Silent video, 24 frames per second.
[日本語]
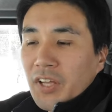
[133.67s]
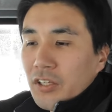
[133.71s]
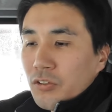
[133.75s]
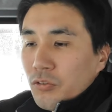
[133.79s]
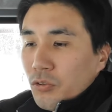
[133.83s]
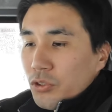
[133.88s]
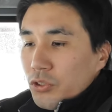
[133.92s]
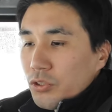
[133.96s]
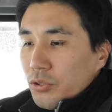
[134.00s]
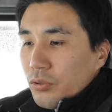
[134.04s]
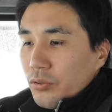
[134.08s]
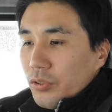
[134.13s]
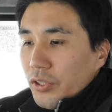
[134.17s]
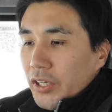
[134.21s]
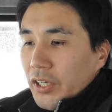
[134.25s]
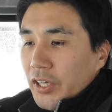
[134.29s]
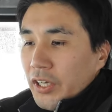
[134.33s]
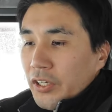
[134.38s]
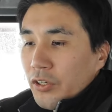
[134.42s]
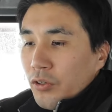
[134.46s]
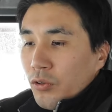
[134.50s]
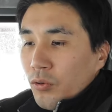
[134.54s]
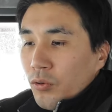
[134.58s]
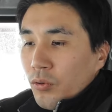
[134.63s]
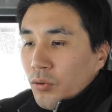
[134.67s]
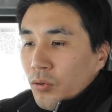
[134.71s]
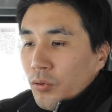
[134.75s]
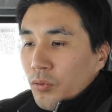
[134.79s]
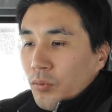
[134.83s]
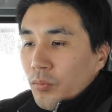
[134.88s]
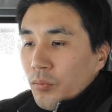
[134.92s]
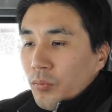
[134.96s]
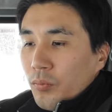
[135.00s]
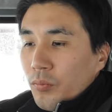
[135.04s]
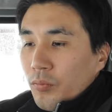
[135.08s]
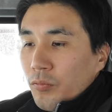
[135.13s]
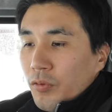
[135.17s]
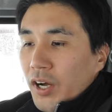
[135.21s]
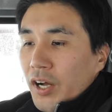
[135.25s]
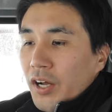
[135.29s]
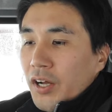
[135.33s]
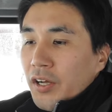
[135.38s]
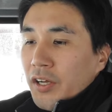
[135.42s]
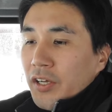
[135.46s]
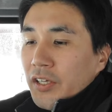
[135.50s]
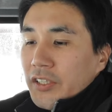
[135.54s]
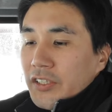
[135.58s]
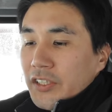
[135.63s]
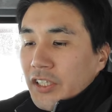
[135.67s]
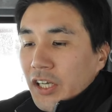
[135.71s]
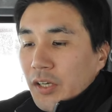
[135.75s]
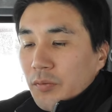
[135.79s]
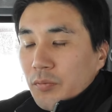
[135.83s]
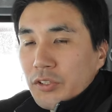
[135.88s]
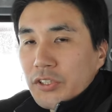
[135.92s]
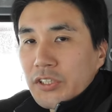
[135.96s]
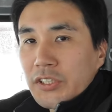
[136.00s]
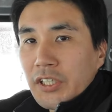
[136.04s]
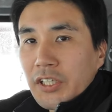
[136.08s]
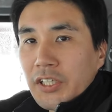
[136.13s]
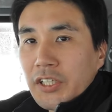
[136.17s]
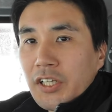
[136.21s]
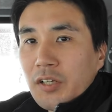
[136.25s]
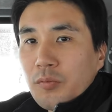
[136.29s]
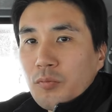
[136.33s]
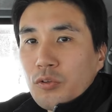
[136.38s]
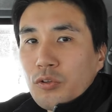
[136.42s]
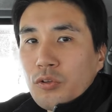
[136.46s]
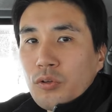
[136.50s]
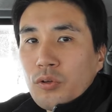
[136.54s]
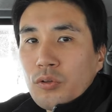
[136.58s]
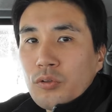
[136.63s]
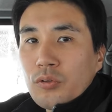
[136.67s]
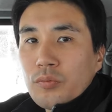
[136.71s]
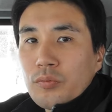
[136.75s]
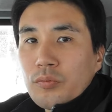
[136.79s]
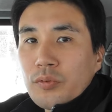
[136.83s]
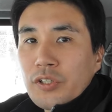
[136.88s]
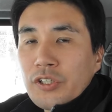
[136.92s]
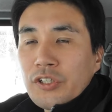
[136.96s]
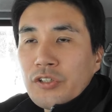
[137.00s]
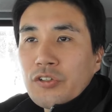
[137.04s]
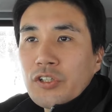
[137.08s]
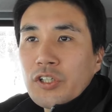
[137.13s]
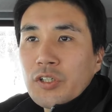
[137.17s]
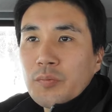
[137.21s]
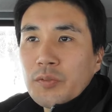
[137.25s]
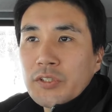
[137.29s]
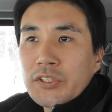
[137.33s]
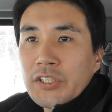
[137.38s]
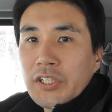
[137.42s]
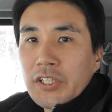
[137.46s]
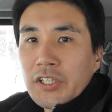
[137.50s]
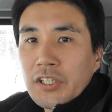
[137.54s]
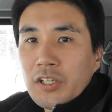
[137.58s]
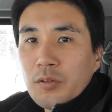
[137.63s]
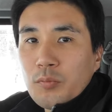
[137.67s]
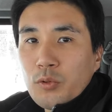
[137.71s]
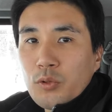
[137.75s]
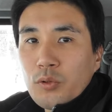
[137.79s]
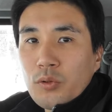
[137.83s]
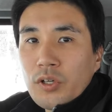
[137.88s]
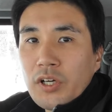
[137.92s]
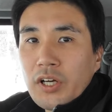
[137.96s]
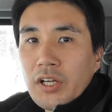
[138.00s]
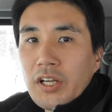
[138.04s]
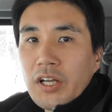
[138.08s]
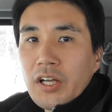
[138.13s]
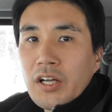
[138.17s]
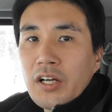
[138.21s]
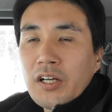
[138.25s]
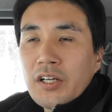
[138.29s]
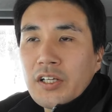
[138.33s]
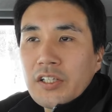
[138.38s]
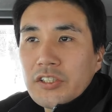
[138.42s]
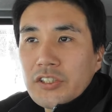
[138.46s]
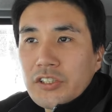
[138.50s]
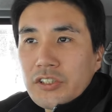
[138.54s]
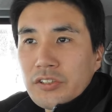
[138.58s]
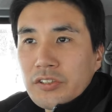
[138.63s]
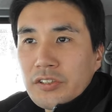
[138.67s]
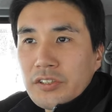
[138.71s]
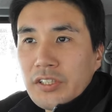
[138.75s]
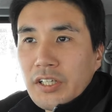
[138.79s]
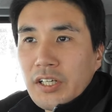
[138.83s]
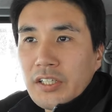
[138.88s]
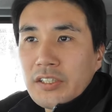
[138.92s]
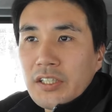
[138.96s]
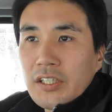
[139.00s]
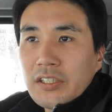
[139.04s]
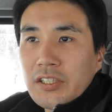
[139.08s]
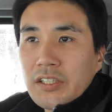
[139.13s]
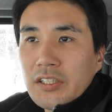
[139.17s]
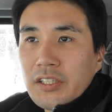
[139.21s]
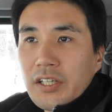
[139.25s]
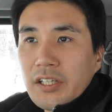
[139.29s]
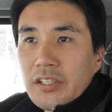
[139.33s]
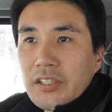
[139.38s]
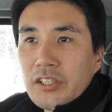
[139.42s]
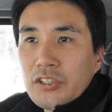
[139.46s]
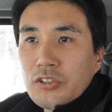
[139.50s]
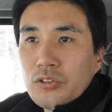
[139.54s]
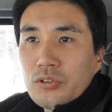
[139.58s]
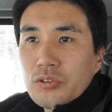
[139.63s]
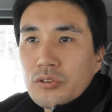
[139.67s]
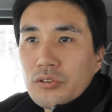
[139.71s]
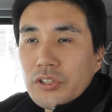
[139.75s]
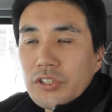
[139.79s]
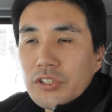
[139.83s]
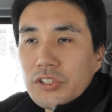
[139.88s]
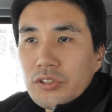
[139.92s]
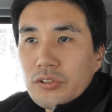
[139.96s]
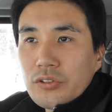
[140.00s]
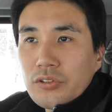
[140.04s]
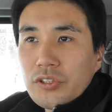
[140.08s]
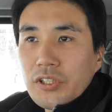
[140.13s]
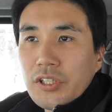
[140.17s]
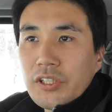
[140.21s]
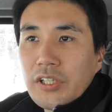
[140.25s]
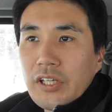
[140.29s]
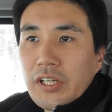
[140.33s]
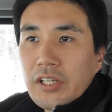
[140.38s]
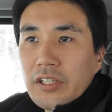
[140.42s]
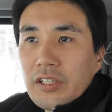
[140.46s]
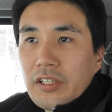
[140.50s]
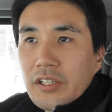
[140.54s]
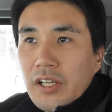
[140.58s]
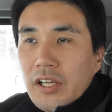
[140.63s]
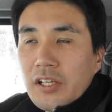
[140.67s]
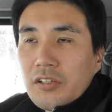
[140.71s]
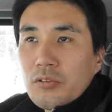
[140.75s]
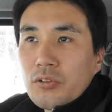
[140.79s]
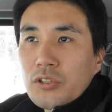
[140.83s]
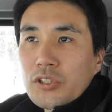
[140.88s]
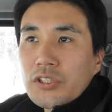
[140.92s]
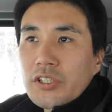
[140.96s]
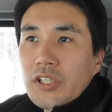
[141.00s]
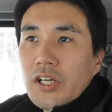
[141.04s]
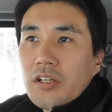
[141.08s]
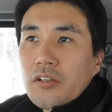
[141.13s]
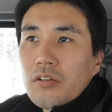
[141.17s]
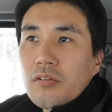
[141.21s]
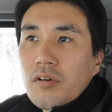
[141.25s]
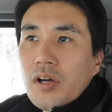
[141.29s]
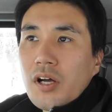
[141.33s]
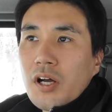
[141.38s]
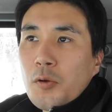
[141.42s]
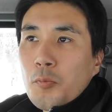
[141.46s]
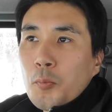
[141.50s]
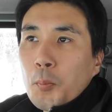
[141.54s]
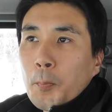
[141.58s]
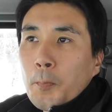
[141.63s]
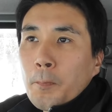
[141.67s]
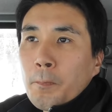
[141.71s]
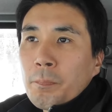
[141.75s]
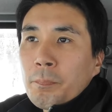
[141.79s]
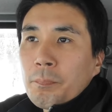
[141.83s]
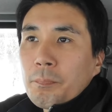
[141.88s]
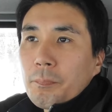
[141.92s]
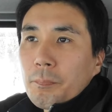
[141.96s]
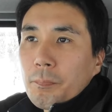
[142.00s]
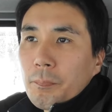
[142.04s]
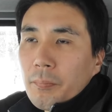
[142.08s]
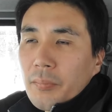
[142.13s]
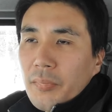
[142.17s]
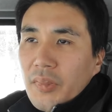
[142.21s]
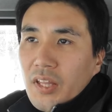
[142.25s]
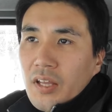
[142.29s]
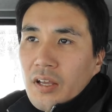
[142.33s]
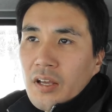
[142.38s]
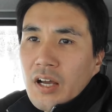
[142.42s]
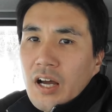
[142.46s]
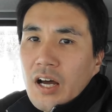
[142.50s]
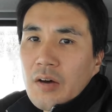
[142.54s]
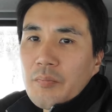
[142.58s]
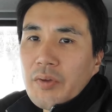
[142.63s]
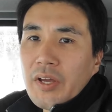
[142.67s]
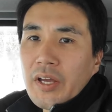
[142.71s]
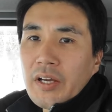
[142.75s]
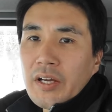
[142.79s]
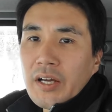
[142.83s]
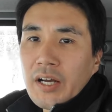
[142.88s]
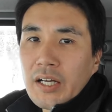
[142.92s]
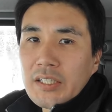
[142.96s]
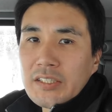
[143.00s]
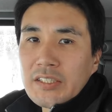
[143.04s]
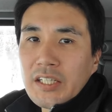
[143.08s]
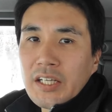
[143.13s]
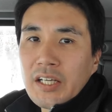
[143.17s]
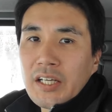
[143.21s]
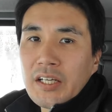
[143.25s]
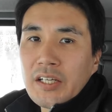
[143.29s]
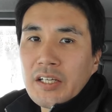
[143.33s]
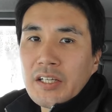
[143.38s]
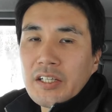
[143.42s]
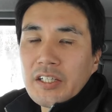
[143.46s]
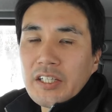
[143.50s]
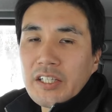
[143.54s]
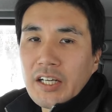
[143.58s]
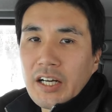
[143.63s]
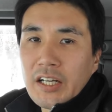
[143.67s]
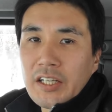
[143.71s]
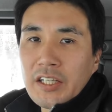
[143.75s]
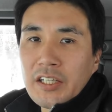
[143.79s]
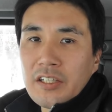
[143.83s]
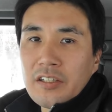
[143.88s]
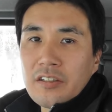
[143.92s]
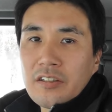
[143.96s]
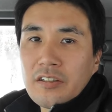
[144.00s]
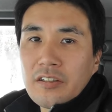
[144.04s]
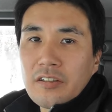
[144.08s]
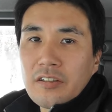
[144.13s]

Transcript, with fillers: 土壌の栄養は生物的なもの有機物的なものから循環させていて徐々に徐々にできてそしてあとは雨風光っ